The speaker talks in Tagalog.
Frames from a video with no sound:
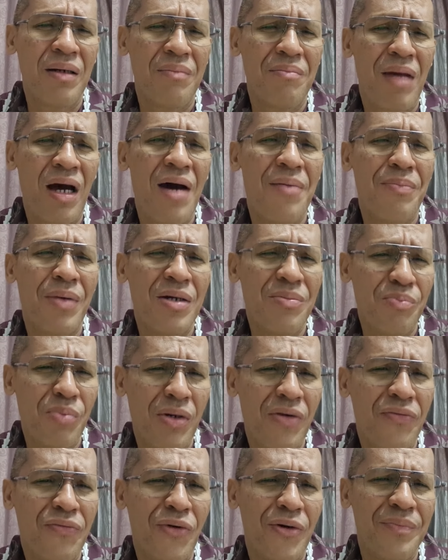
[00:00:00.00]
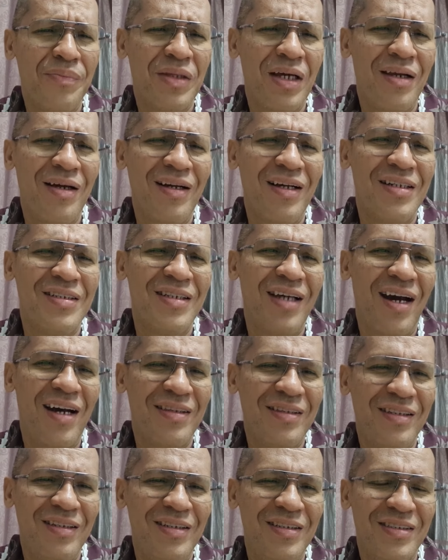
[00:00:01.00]
makapag-perform talaga si
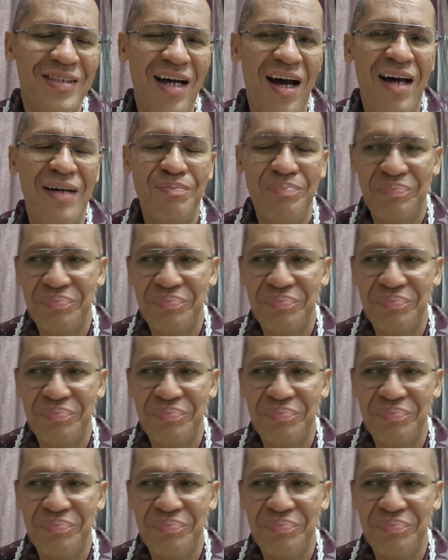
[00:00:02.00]
Atisa.